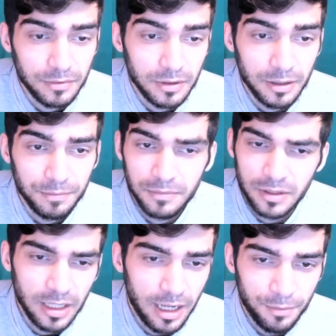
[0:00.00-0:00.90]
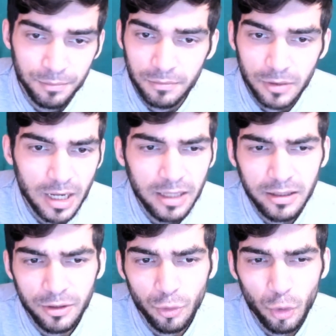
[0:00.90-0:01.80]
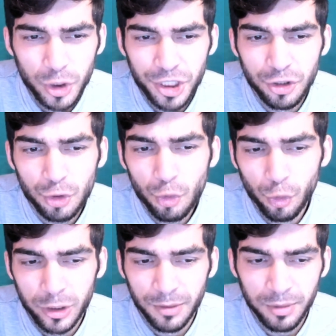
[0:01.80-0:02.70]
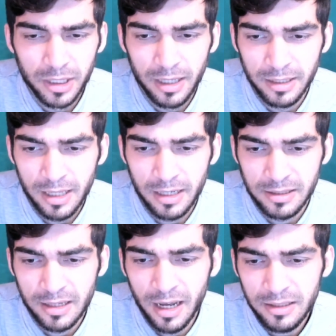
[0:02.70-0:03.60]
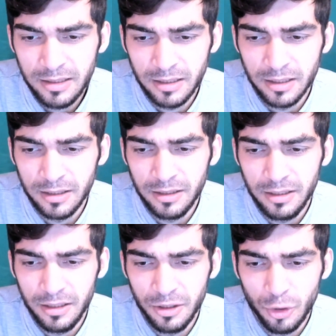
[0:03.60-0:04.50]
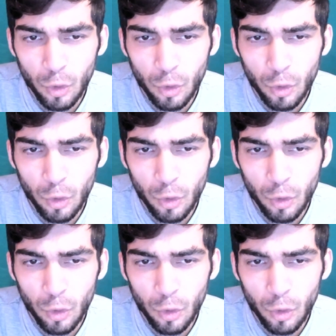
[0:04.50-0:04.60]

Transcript: А, да, как-то очень скутно была она рассказана и